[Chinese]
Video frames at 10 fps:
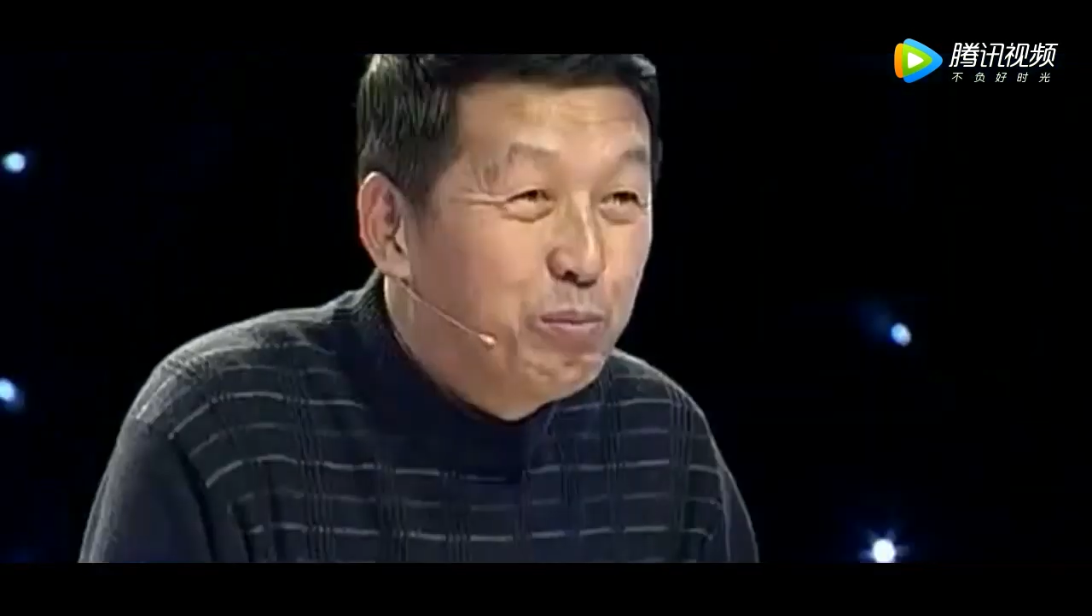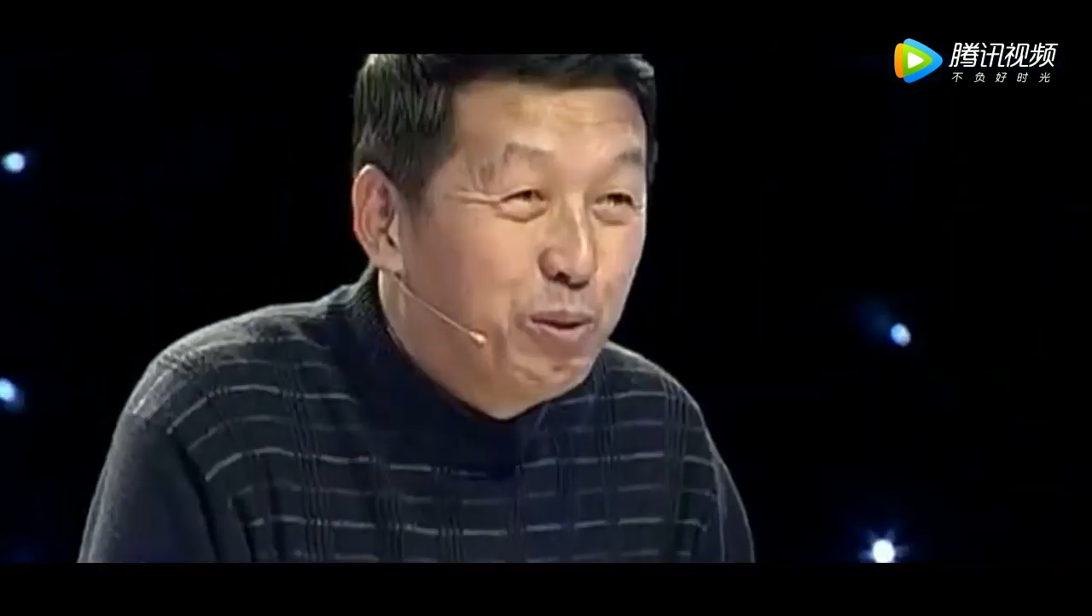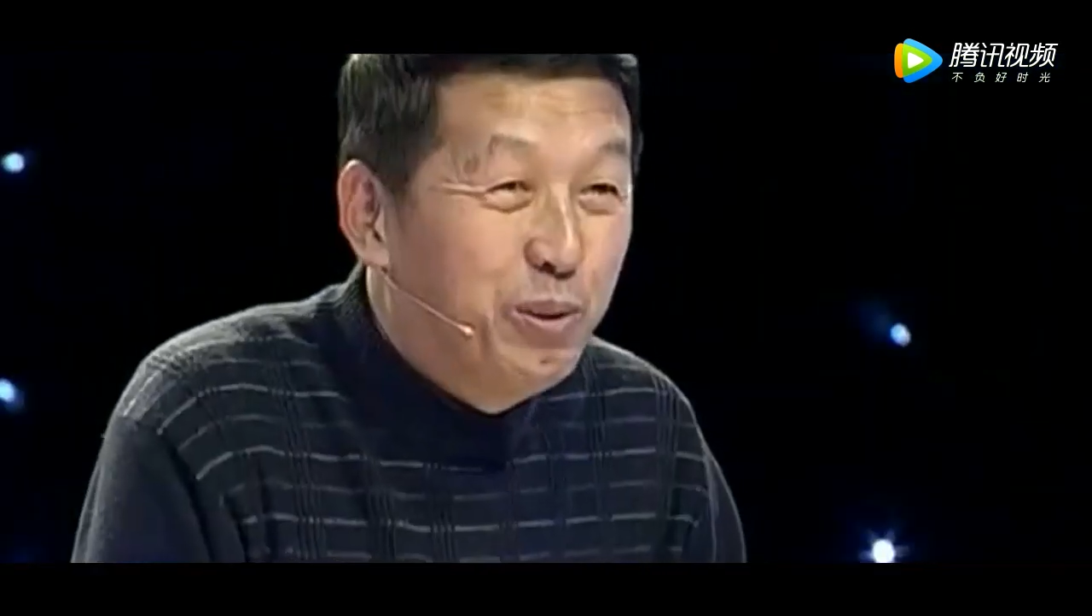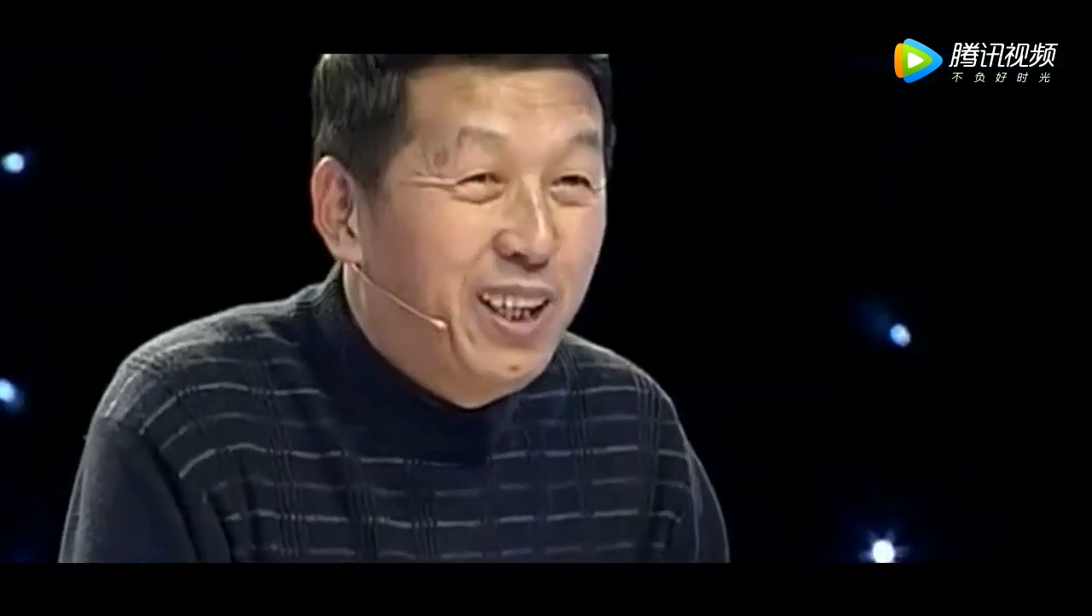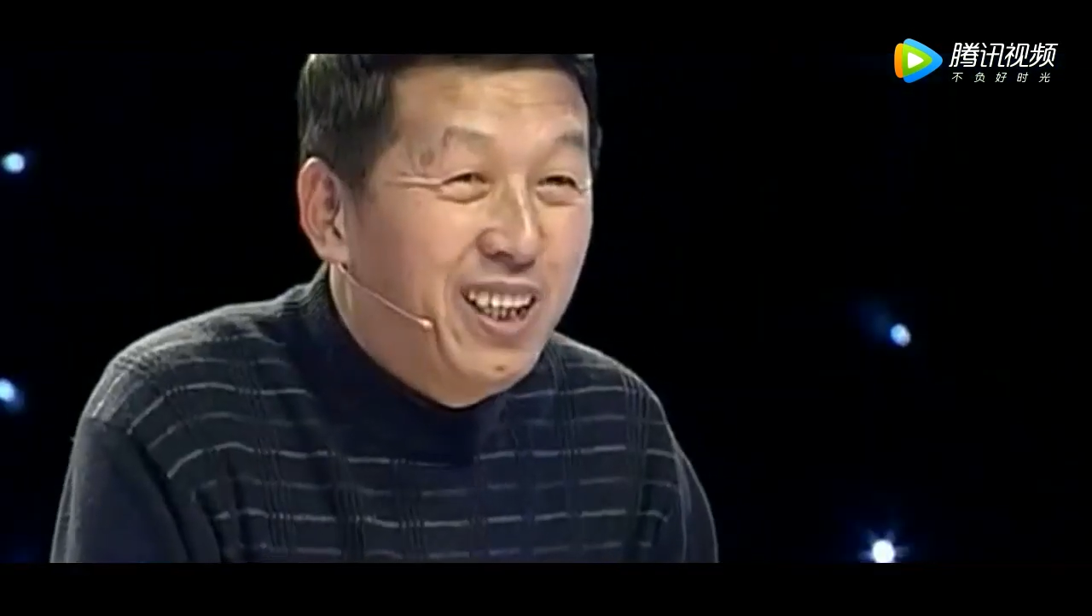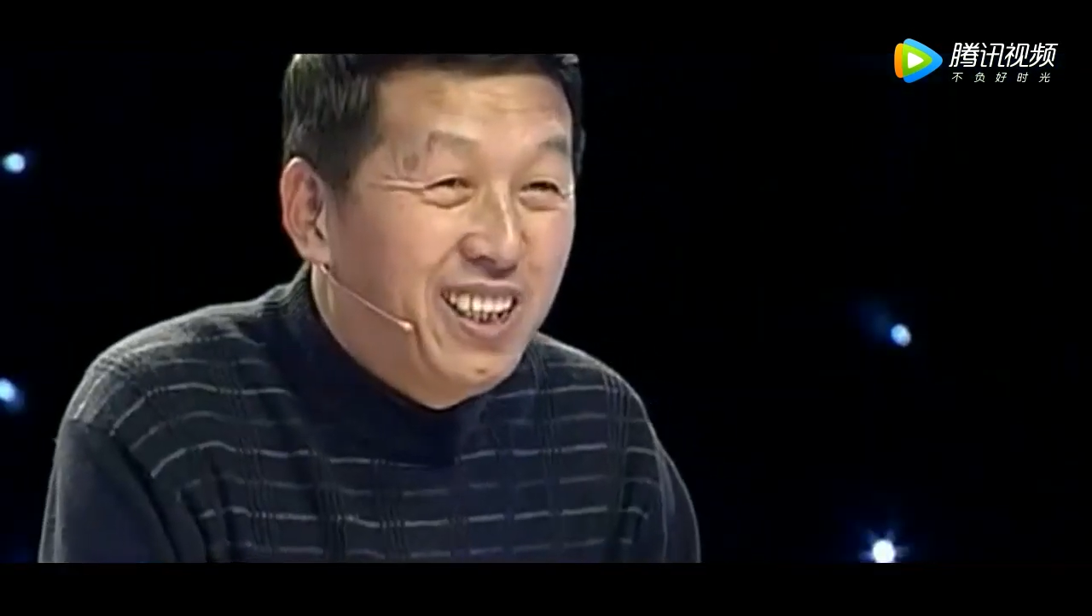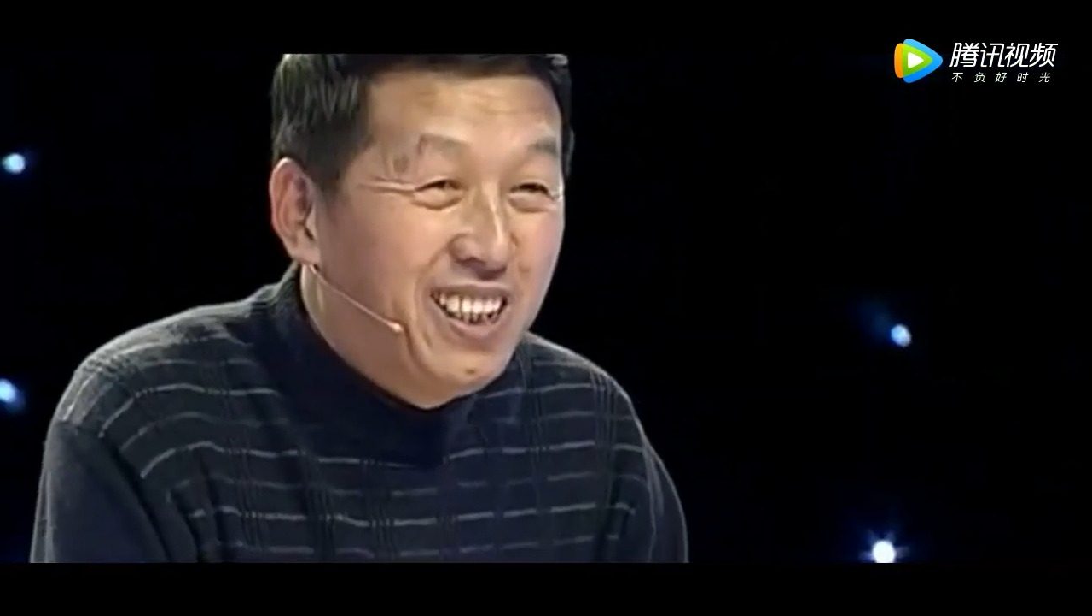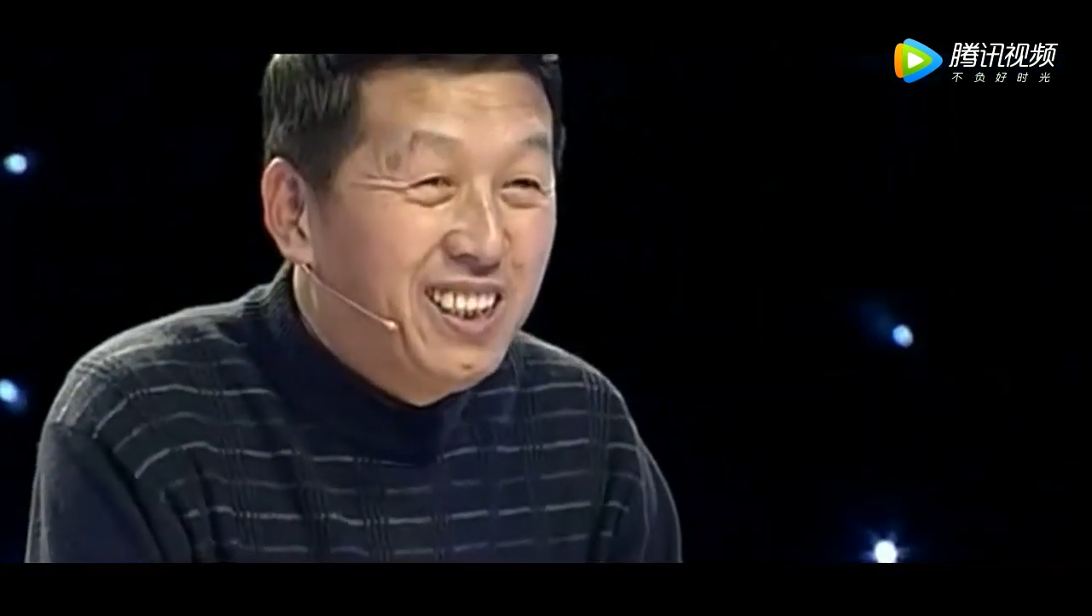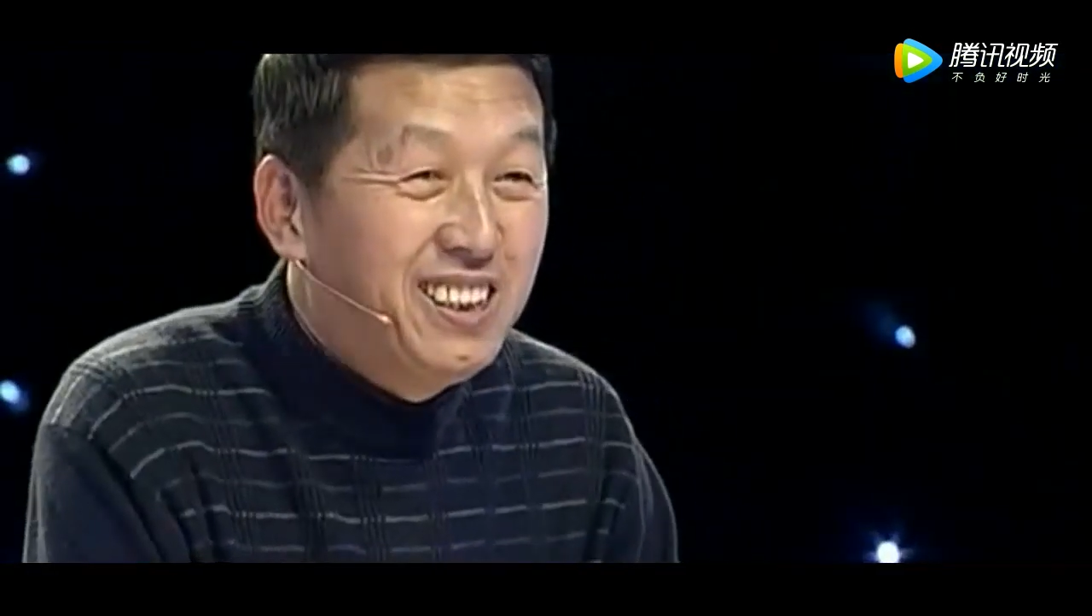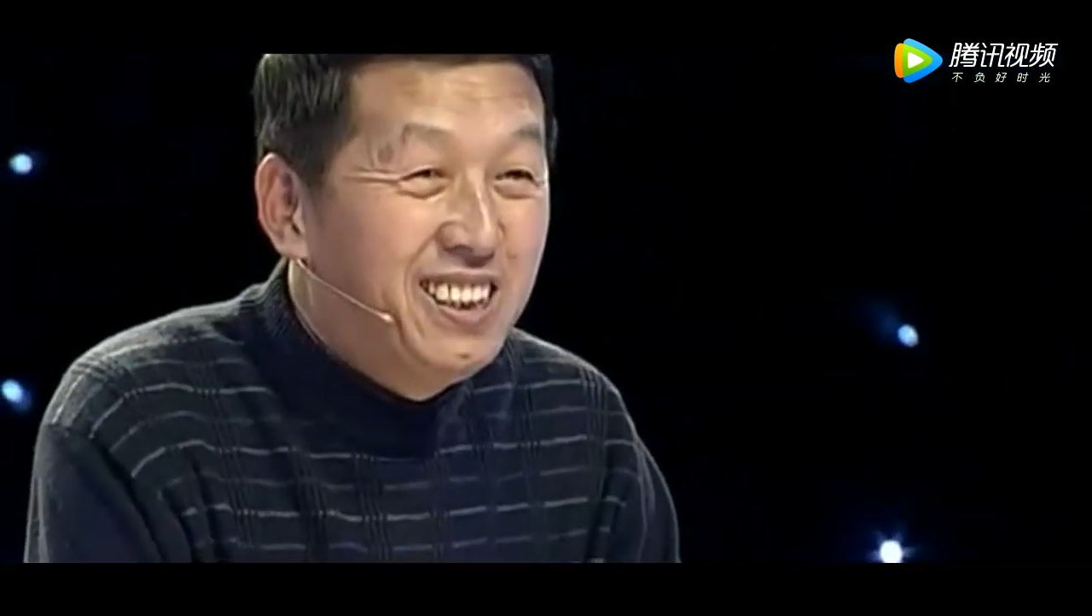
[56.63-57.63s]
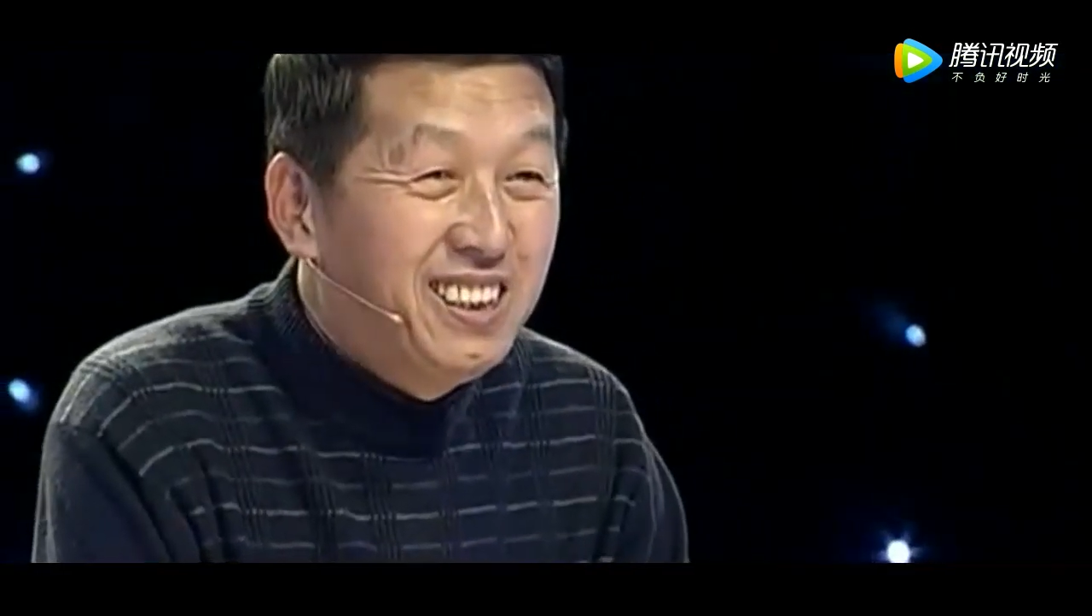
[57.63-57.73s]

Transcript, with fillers: 八二一三五。